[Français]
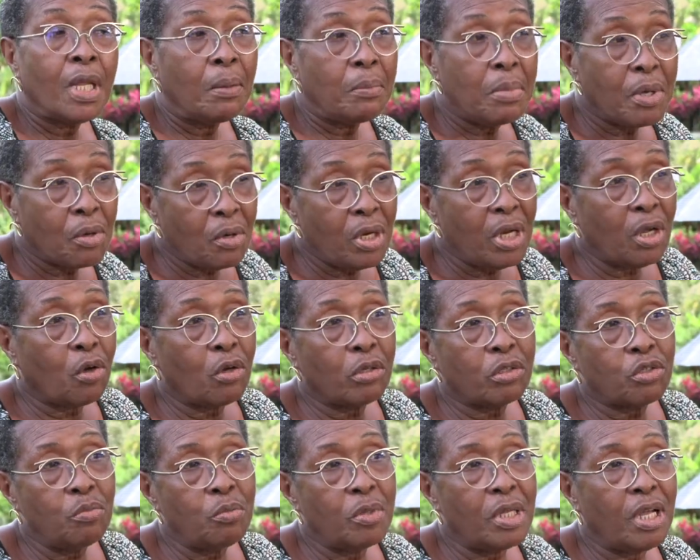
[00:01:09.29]
Bien que les
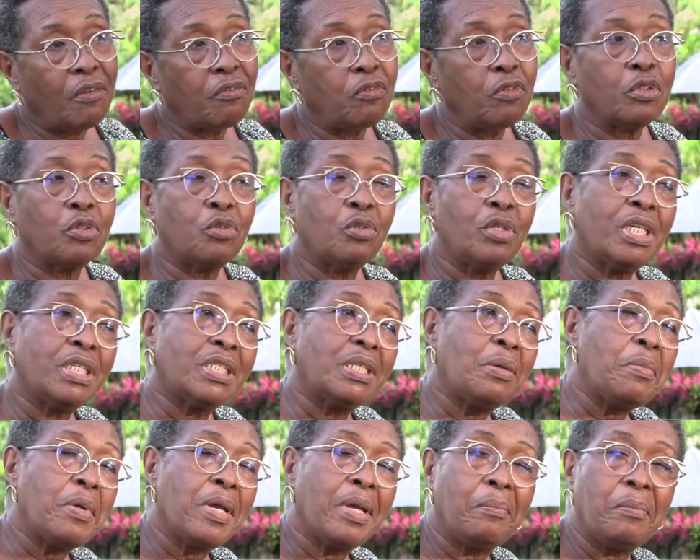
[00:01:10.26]
costumes d'avant, je les
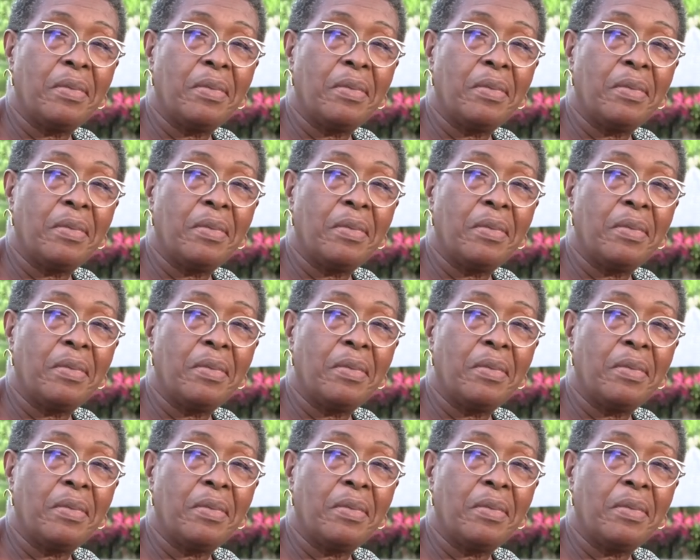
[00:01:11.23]
aimais.